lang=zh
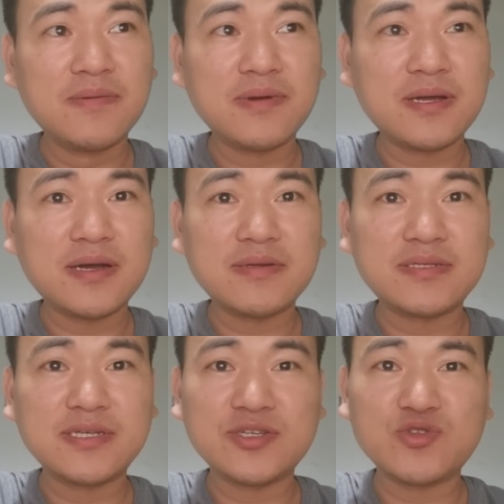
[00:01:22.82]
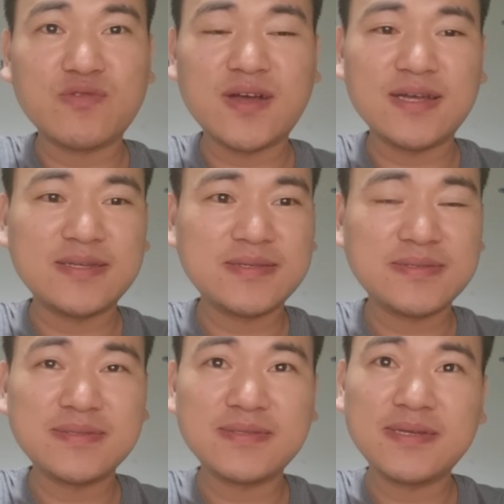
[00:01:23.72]
我靠，这个说法！
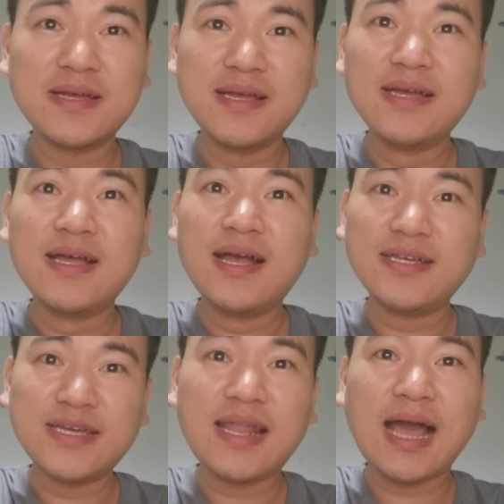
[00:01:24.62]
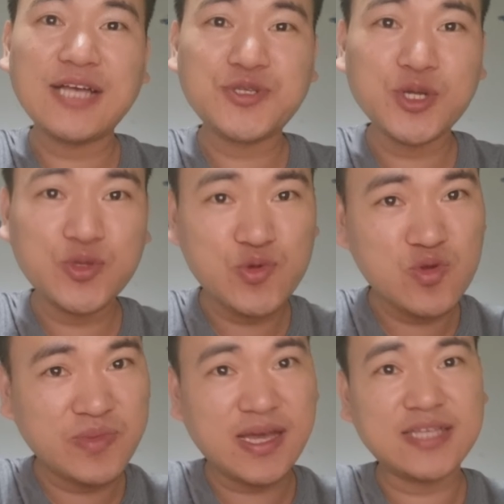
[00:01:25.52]
而且哪个学校都
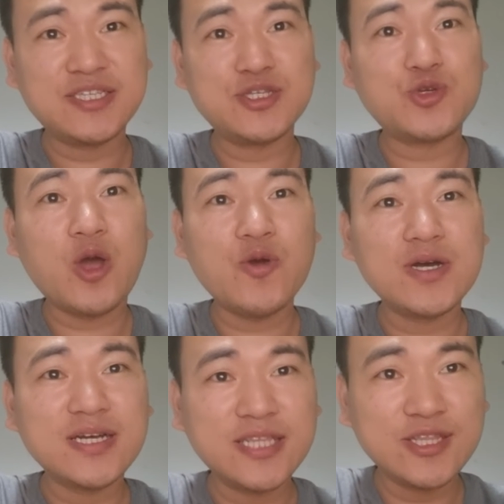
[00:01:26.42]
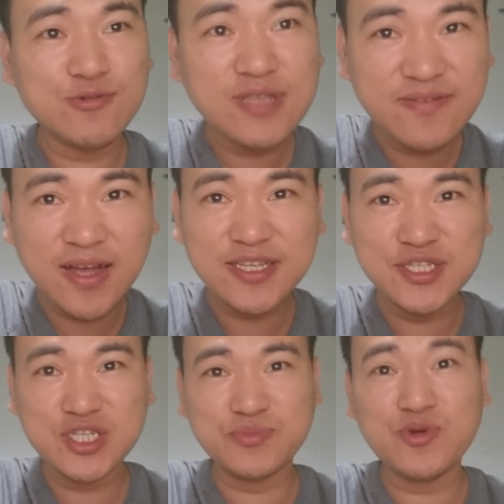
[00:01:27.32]
有名啊！其实全国各地都在发
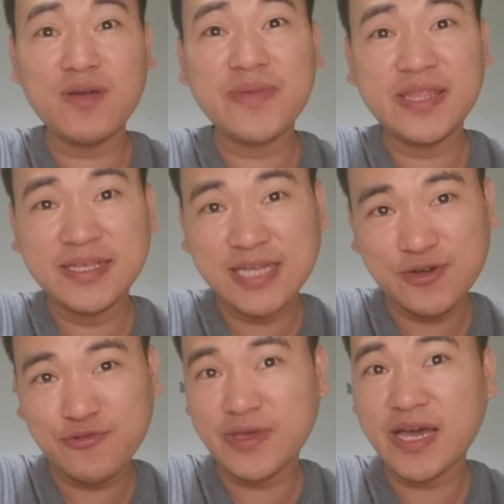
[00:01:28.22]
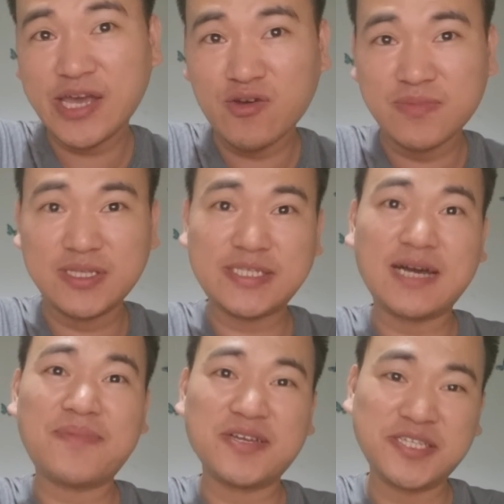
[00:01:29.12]
生，只不过媒体在故意黑我们，
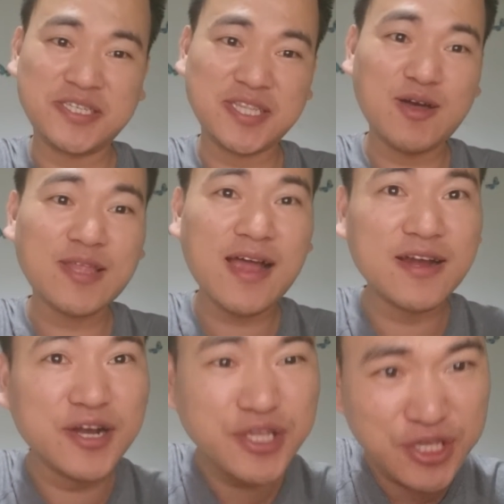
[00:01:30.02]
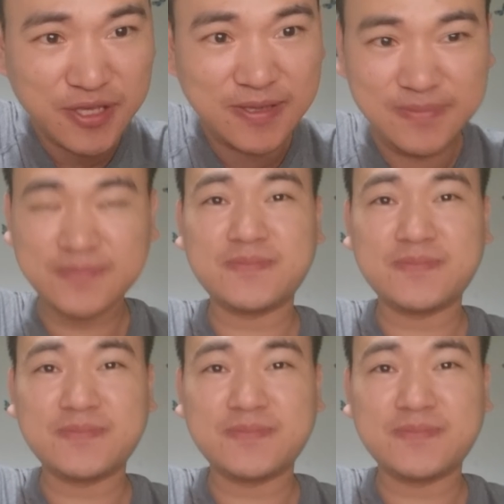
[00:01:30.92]
想把事情闹大而已。